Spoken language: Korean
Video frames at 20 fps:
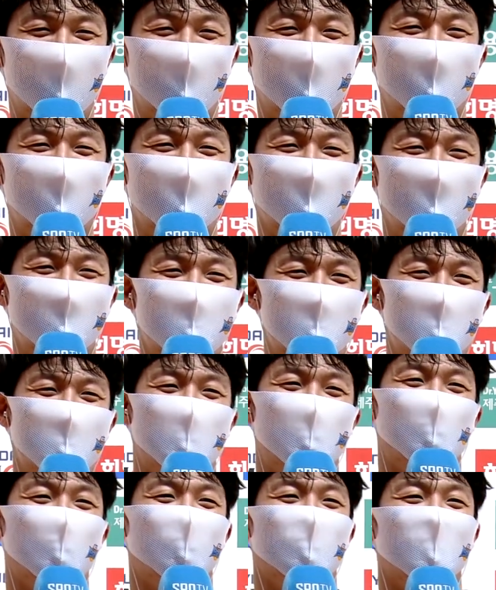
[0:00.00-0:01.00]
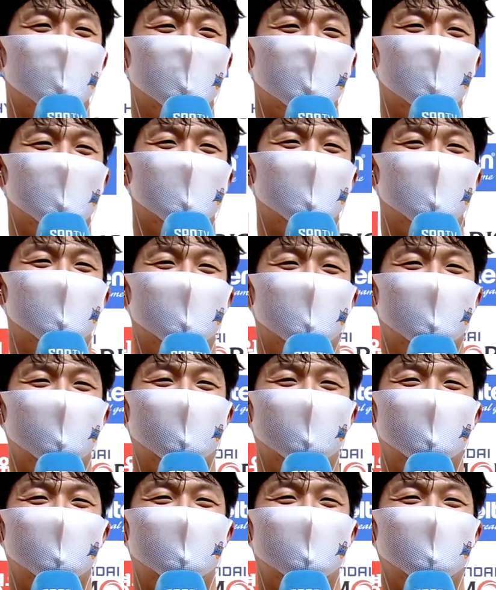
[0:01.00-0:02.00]
결국은 또 성공을 시켰으니까요. 네.
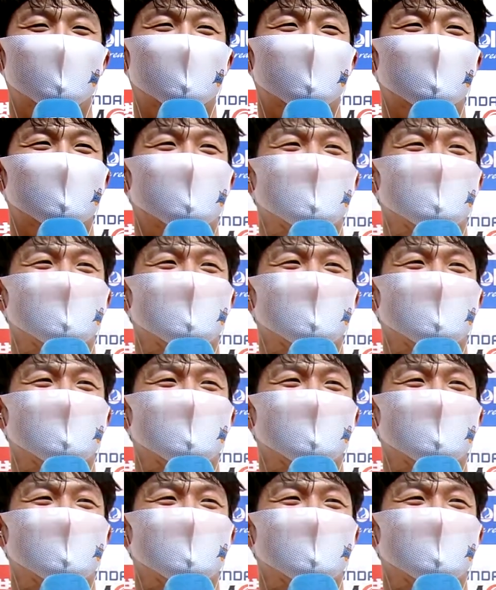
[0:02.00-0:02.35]
네, 멋진 모습